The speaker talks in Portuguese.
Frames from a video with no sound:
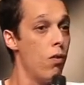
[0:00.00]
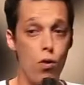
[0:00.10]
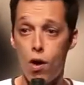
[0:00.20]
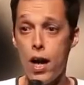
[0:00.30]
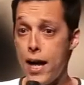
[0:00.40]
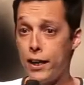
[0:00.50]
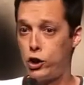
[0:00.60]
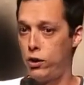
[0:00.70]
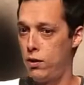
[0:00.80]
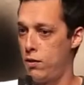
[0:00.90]
o
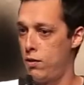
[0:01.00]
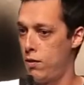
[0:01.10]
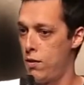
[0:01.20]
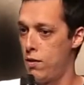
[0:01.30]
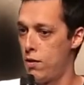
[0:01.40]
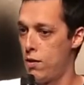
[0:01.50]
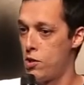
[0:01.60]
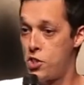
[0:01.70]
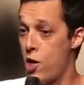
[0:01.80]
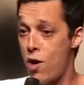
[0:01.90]
colete.
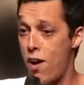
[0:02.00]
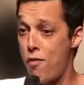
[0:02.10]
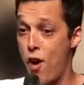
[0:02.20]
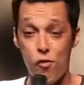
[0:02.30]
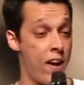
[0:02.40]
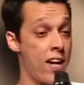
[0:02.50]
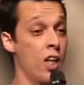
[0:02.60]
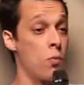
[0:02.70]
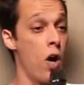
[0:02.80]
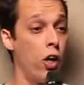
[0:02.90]
Você não vai ver. O
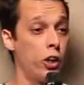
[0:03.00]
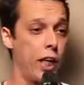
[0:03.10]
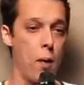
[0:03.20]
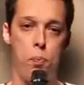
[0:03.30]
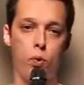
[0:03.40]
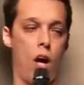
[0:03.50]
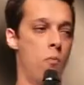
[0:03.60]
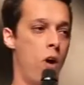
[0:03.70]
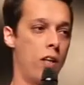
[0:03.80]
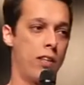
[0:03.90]
Fernando morreu de quê? Puta,
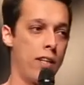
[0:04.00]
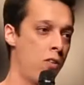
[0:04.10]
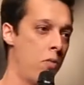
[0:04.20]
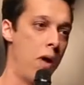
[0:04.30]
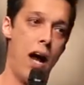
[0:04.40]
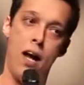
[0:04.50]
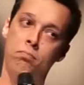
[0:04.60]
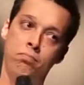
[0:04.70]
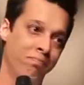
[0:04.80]
arrumou uma treta no bar.